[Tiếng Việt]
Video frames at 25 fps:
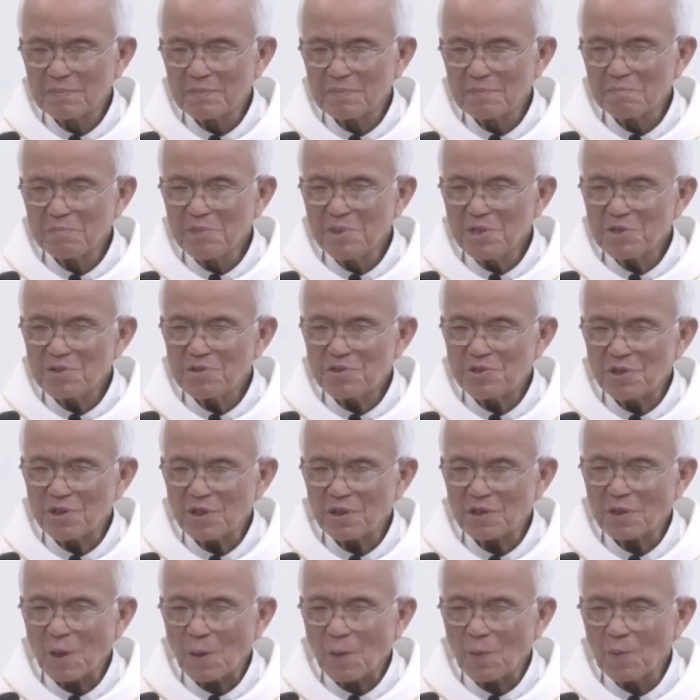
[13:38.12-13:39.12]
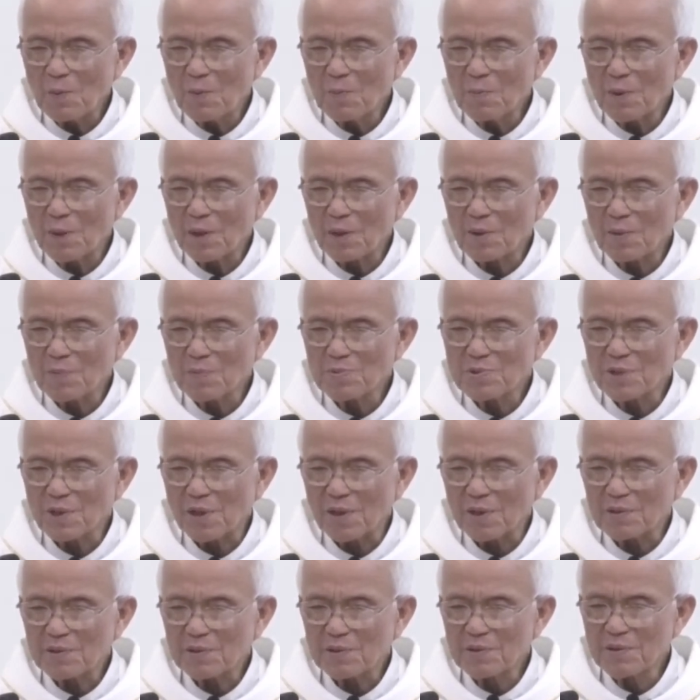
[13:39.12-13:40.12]
Biết chiến đấu mà không
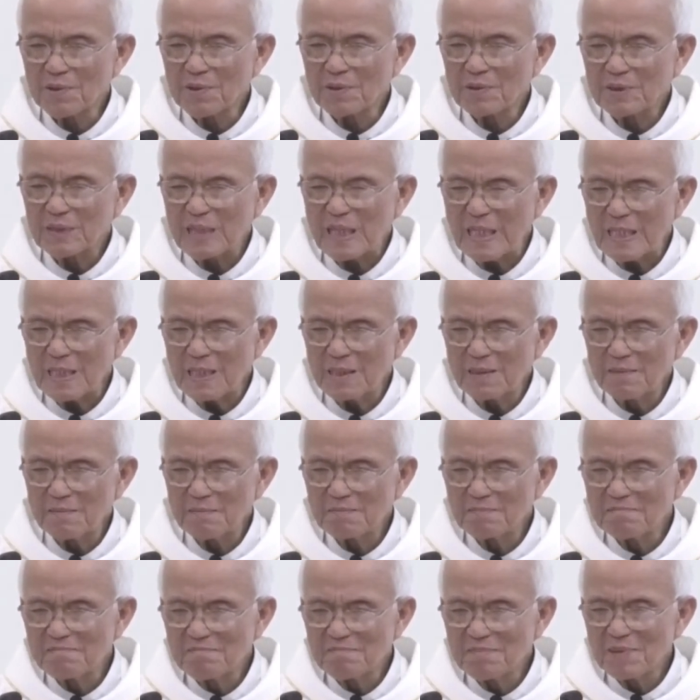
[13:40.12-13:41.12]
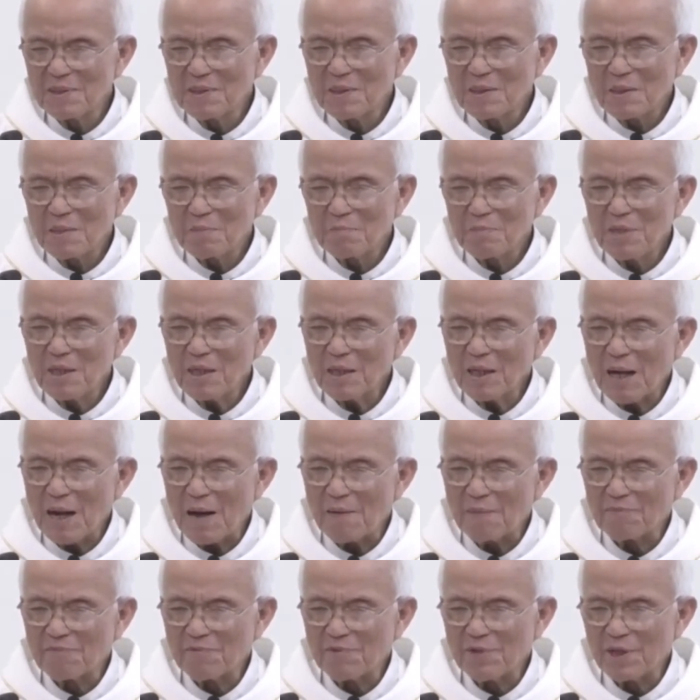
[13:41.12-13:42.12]
sợ thương tích. Biết
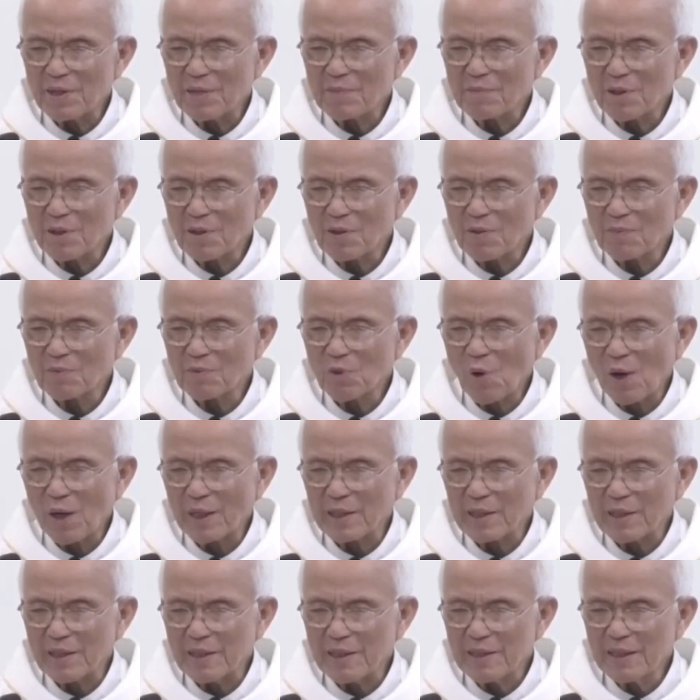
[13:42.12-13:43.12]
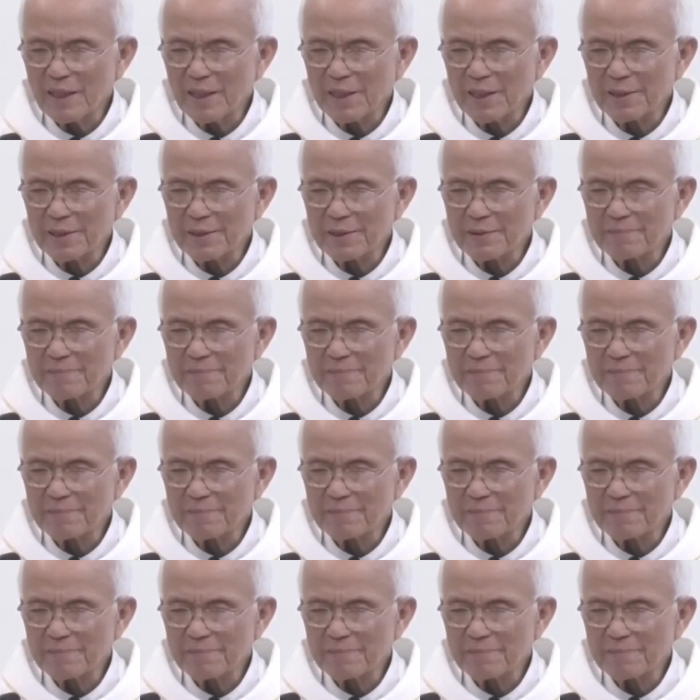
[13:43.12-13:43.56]
làm việc mà không đòi nghỉ ngơi.